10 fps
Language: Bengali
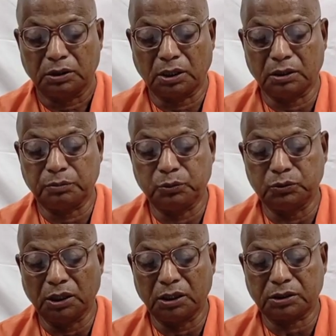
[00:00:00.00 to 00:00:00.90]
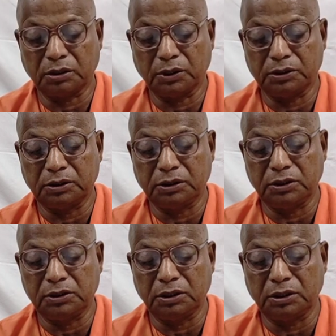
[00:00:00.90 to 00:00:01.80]
তার পূজা সেবা
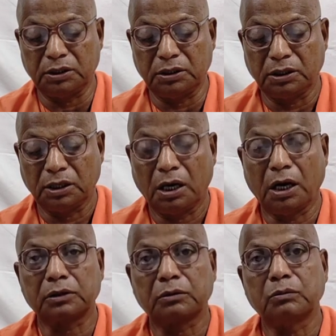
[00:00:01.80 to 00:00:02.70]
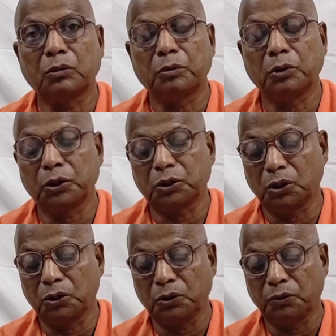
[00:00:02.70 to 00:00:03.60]
দিতেই তিনি আত্মমগ্ন